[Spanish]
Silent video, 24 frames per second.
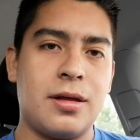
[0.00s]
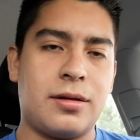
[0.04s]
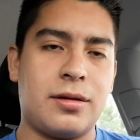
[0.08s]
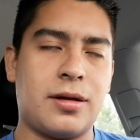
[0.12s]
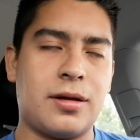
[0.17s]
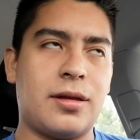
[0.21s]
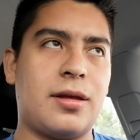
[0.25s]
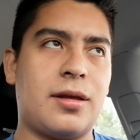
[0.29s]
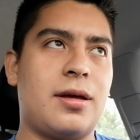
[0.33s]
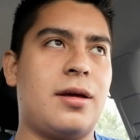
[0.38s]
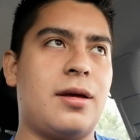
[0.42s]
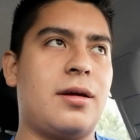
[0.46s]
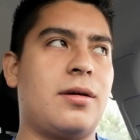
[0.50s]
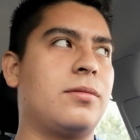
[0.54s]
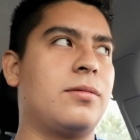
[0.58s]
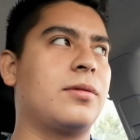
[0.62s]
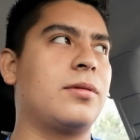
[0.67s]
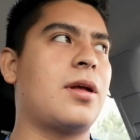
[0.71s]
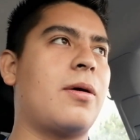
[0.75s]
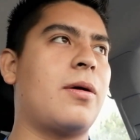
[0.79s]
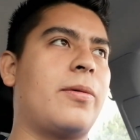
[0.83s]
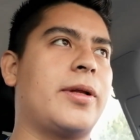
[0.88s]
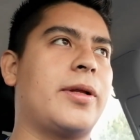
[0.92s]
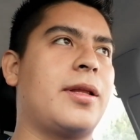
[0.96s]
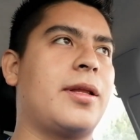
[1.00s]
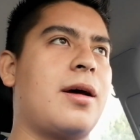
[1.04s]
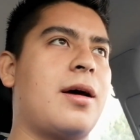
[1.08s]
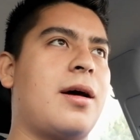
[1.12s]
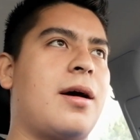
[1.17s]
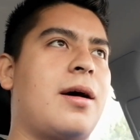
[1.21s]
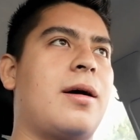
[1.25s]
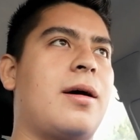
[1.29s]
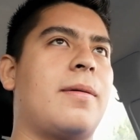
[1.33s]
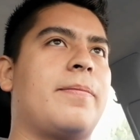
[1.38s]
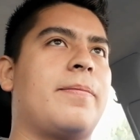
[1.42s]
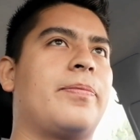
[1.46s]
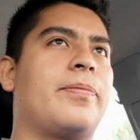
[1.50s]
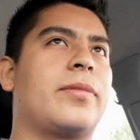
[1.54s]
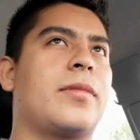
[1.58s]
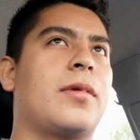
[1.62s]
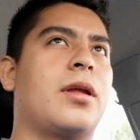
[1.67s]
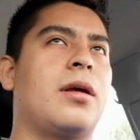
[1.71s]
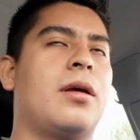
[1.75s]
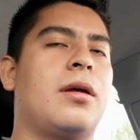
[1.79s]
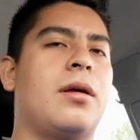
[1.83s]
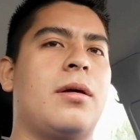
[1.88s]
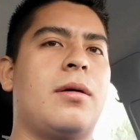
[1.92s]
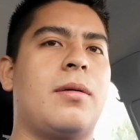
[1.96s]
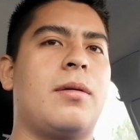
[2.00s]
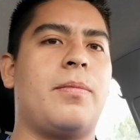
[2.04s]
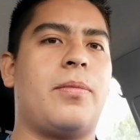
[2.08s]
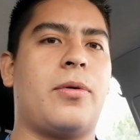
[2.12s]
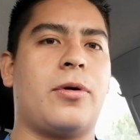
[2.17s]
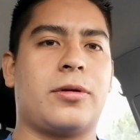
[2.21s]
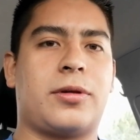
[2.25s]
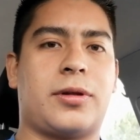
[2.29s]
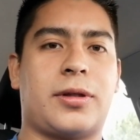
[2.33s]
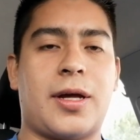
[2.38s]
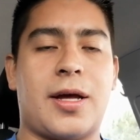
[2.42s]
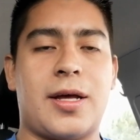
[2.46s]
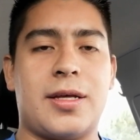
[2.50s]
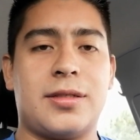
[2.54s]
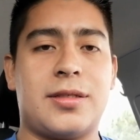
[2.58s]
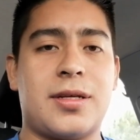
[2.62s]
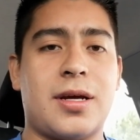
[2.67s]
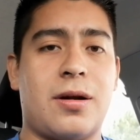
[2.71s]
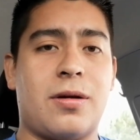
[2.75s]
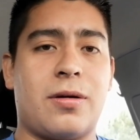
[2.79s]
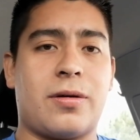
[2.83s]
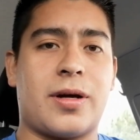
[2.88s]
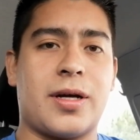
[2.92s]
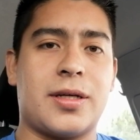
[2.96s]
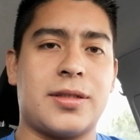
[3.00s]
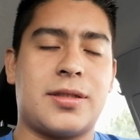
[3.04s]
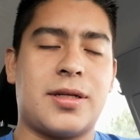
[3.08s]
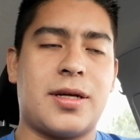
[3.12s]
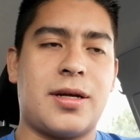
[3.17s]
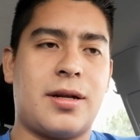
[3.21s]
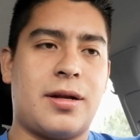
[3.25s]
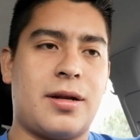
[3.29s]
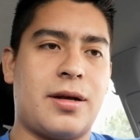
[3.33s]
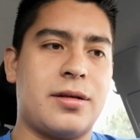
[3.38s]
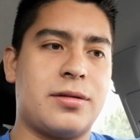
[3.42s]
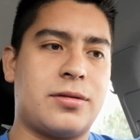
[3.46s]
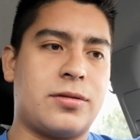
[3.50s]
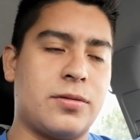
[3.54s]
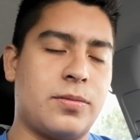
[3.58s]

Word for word: Tiene una buena potencia lo que es el,